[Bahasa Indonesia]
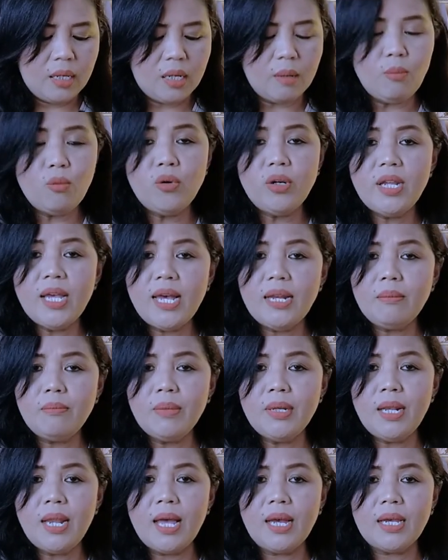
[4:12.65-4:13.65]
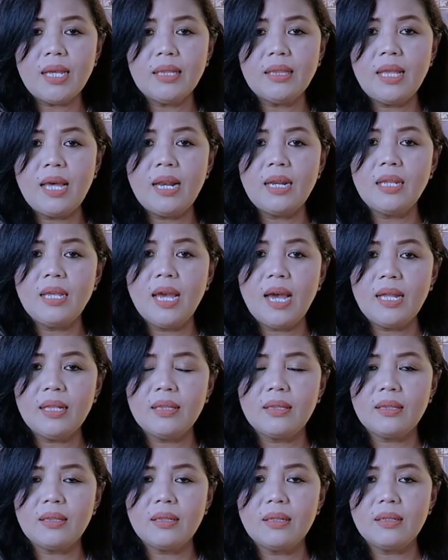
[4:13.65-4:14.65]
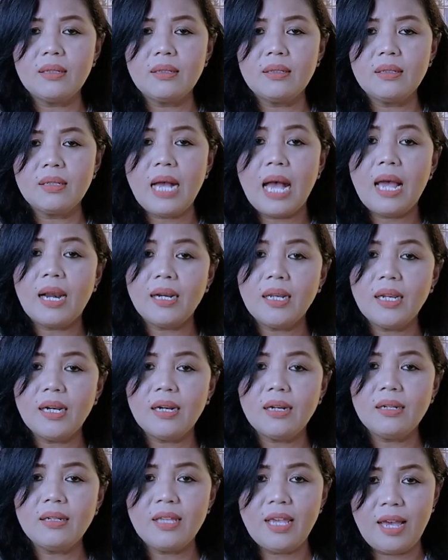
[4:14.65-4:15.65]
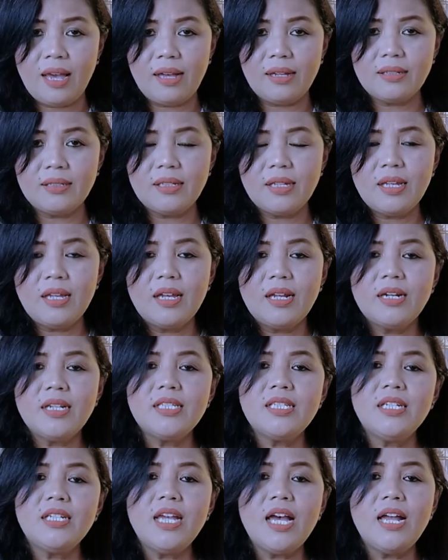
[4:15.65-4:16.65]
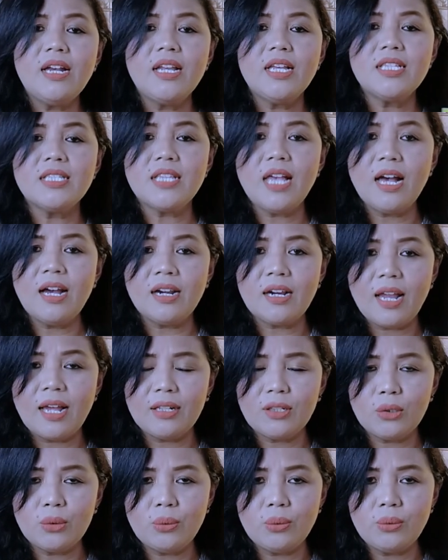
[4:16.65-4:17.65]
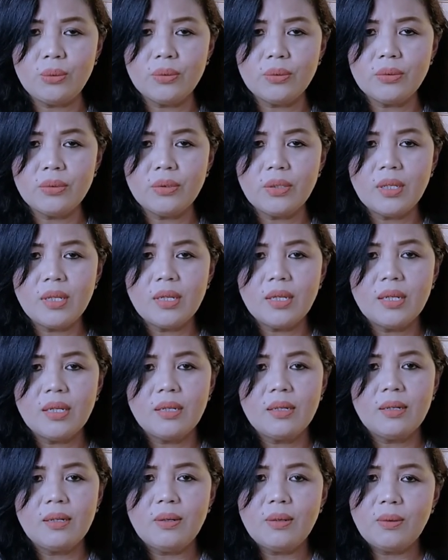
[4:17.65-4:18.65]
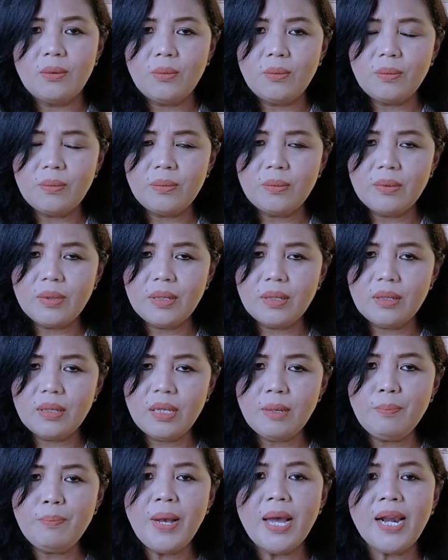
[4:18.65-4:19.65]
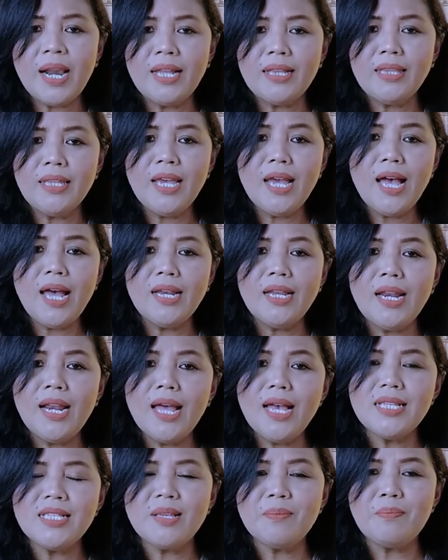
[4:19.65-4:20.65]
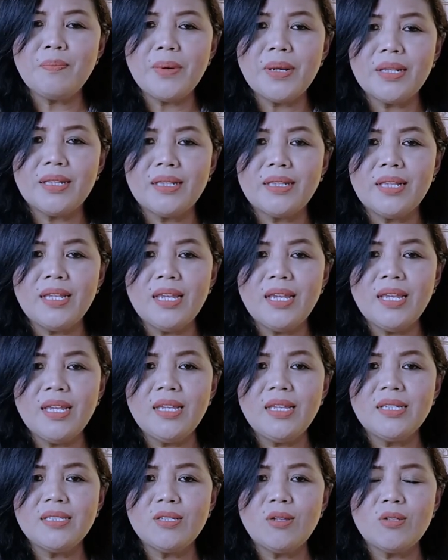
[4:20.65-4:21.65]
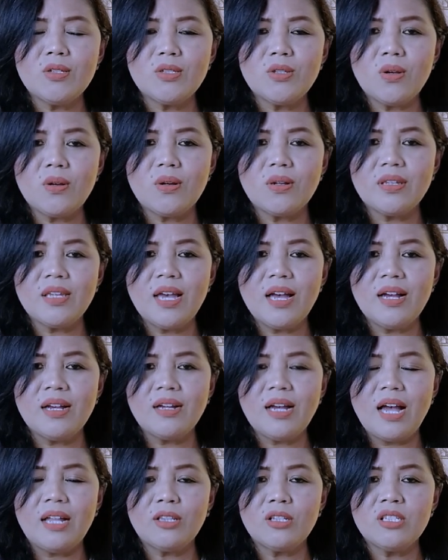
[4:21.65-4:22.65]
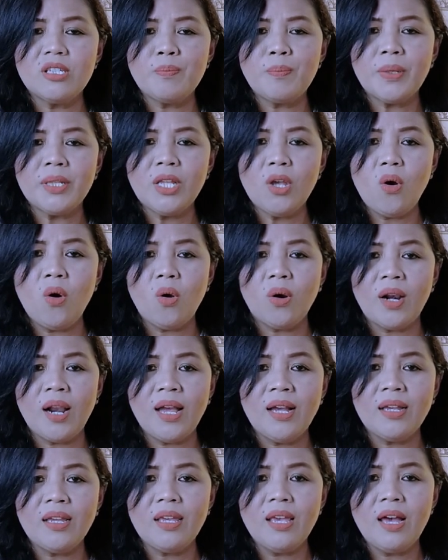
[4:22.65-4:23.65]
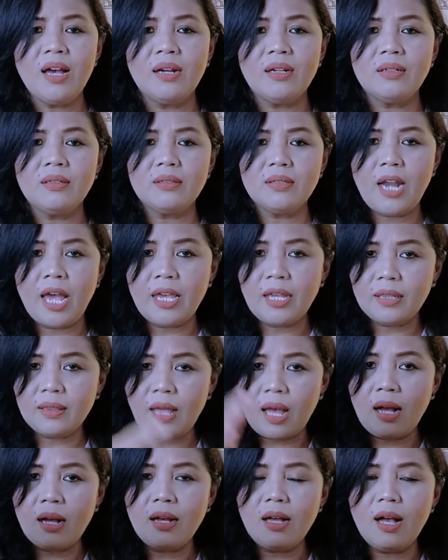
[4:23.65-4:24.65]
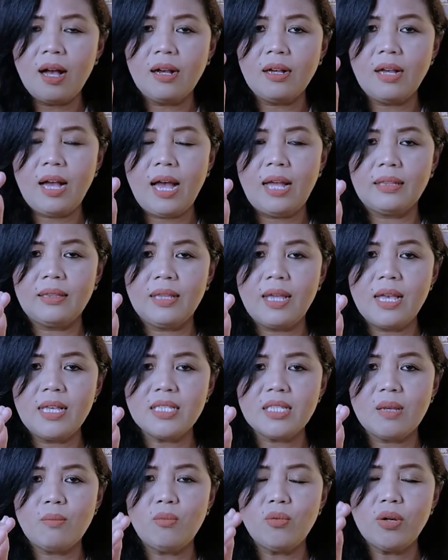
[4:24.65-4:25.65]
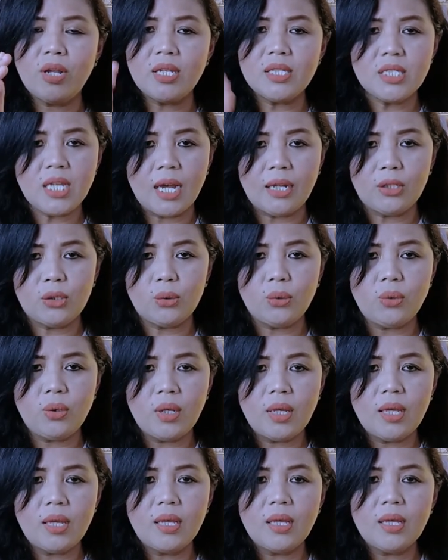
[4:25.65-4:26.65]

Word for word: Kemudian bila kita lihat karirnya, di sini ada sang ratu ibaratnya adalah seperti sosok yang atau seperti orang yang naik tangga ke atas kemudian jatuh